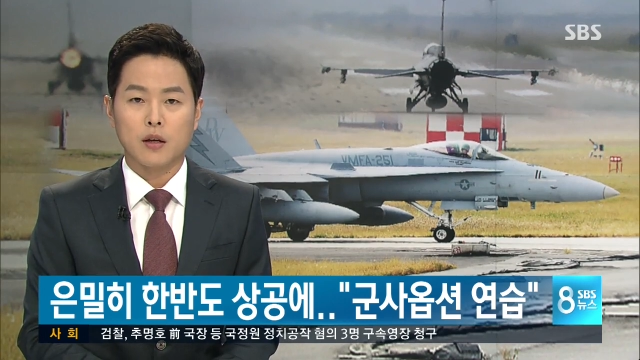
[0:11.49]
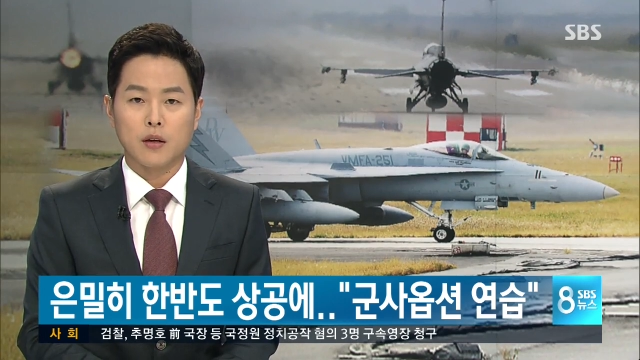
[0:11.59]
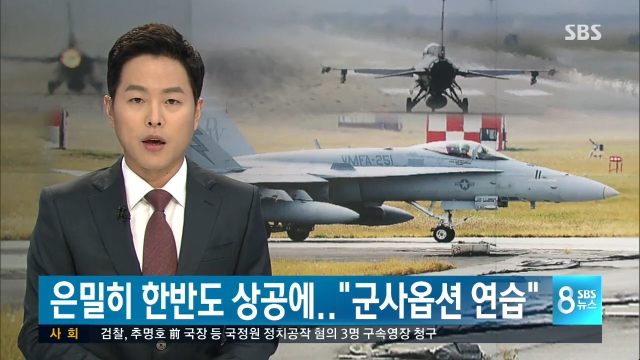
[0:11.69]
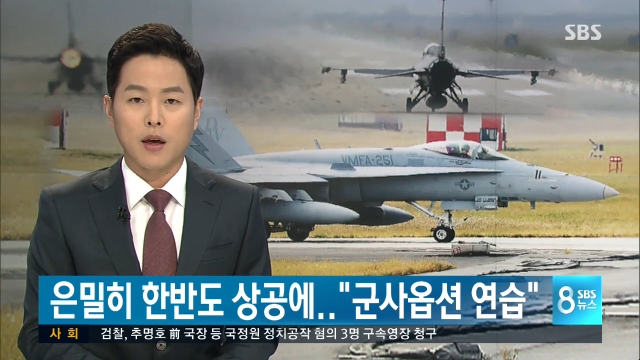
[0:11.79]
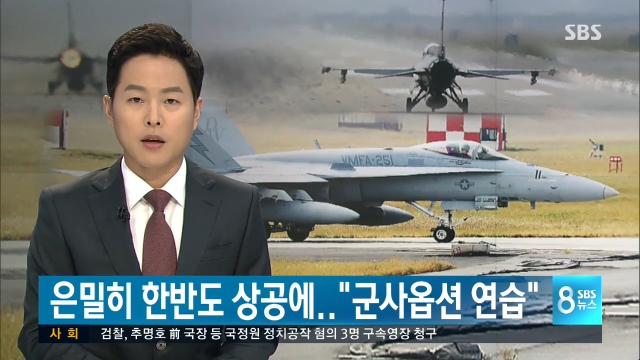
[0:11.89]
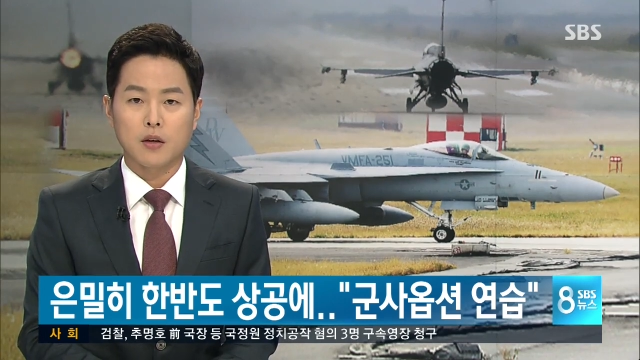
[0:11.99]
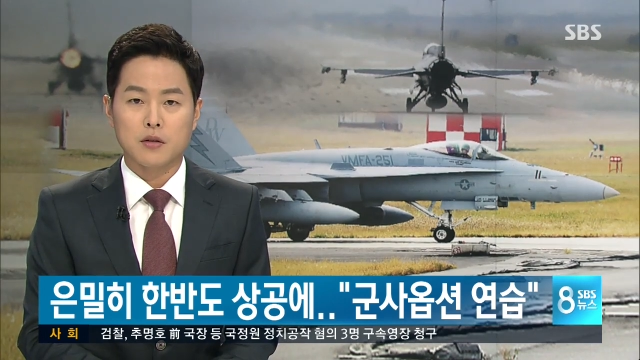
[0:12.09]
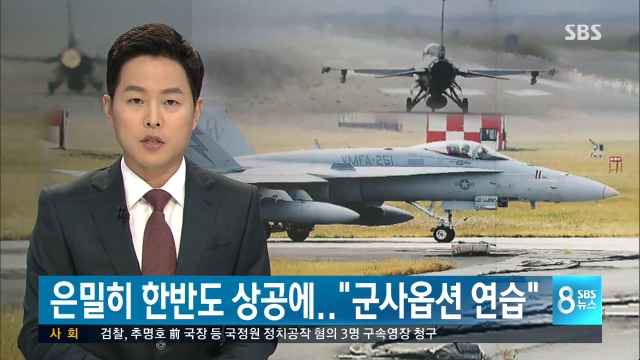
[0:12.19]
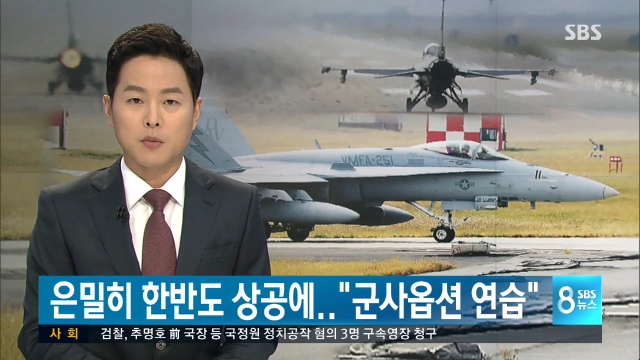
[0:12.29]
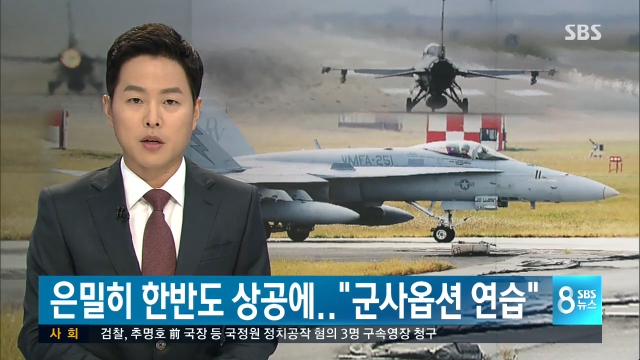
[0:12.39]
예행
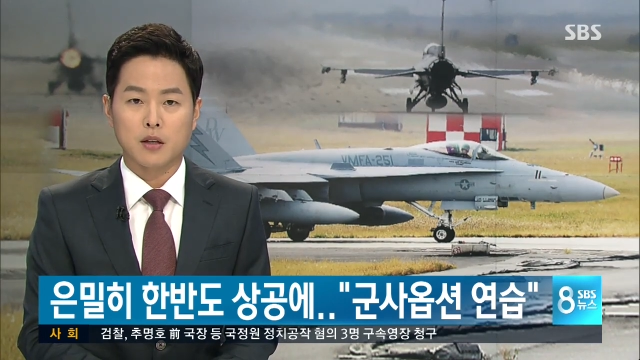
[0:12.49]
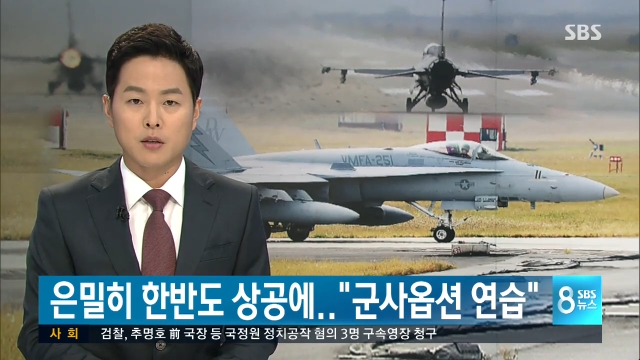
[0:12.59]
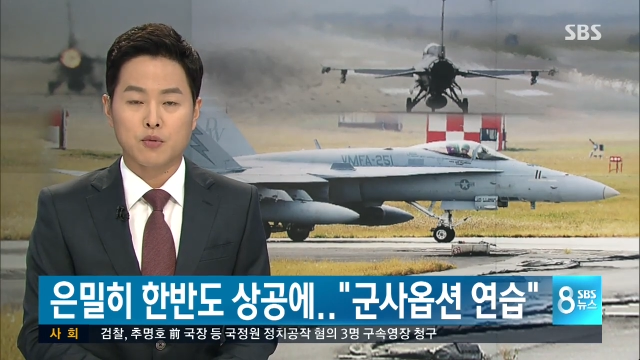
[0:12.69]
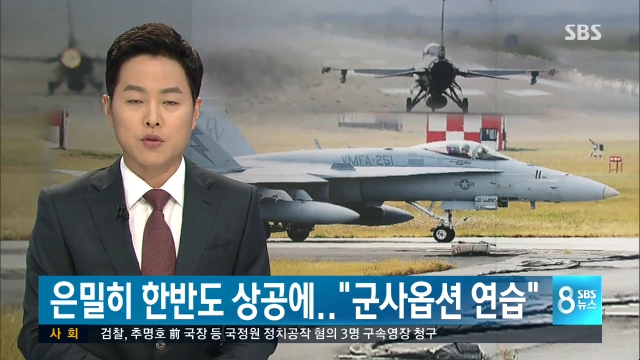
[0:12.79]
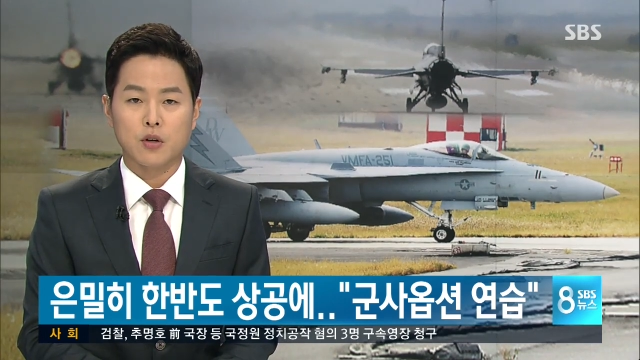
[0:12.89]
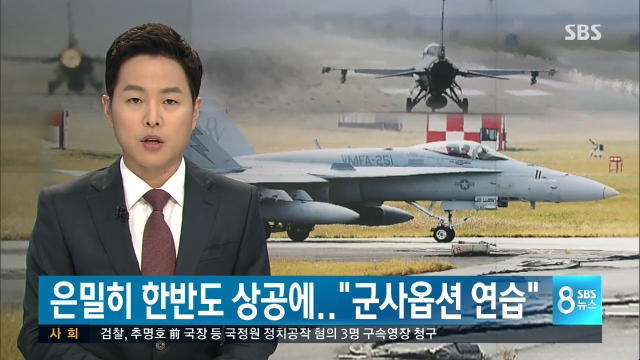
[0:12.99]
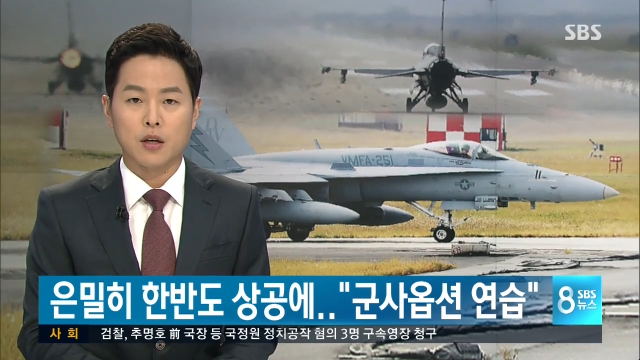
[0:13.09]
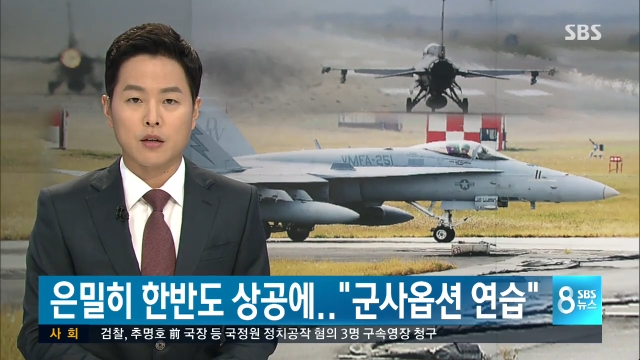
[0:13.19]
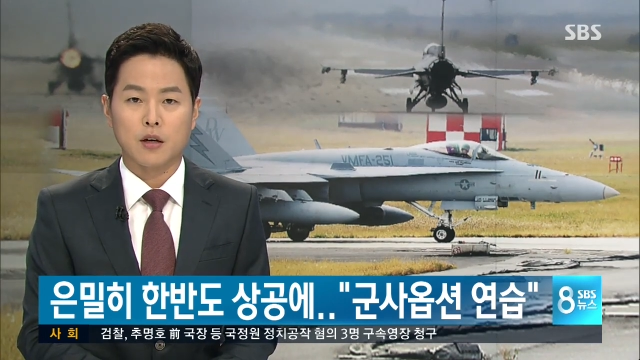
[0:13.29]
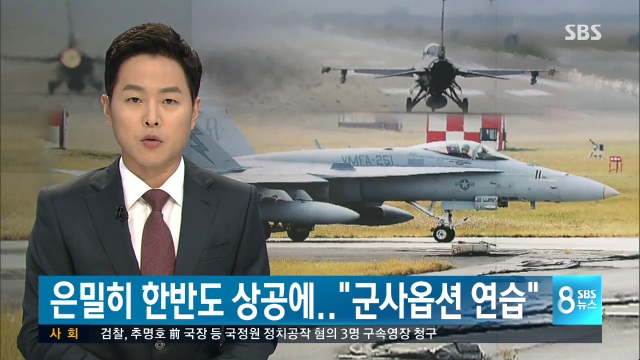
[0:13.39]
연습이라는
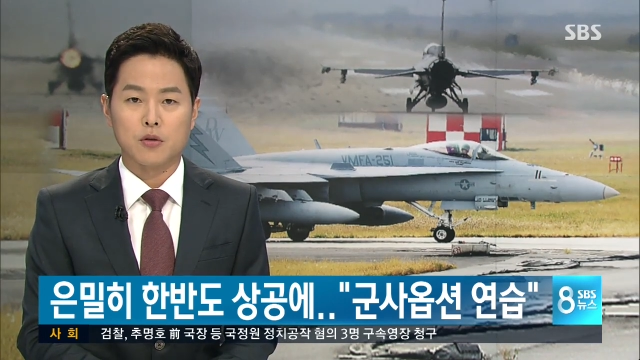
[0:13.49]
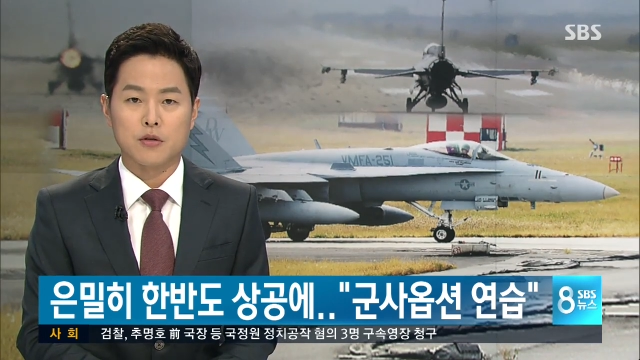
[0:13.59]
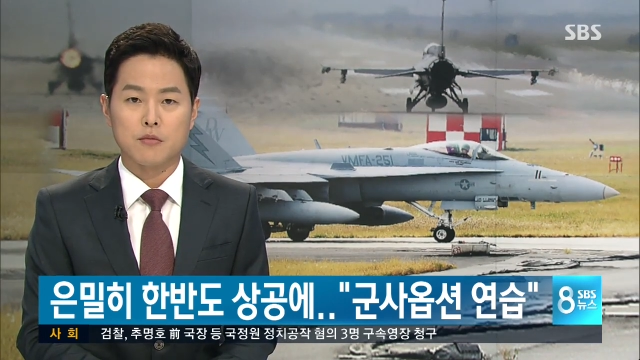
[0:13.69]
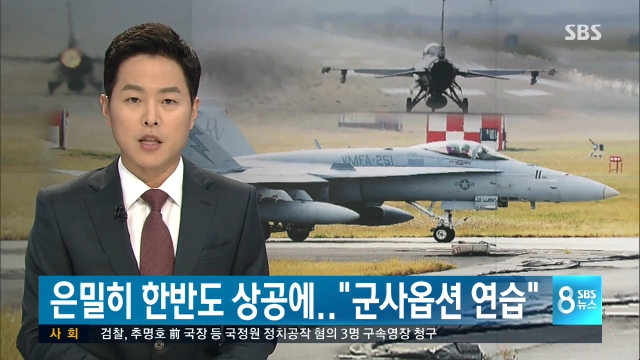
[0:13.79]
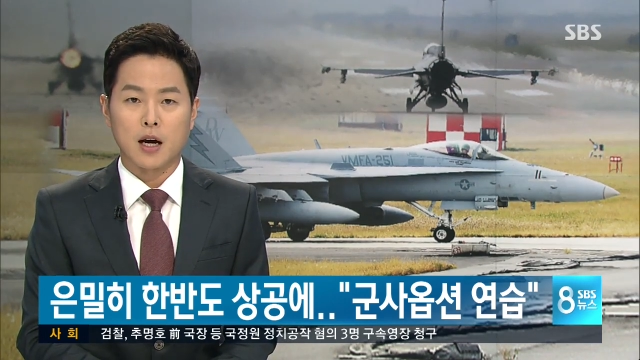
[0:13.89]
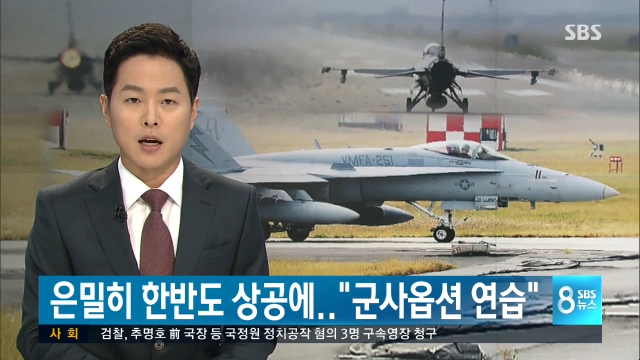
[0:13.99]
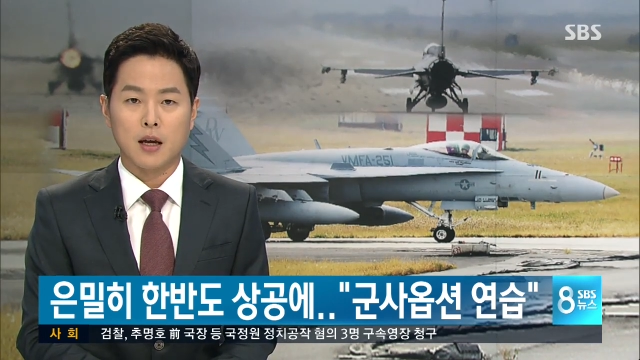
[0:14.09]
분석이 나오고 있습니다.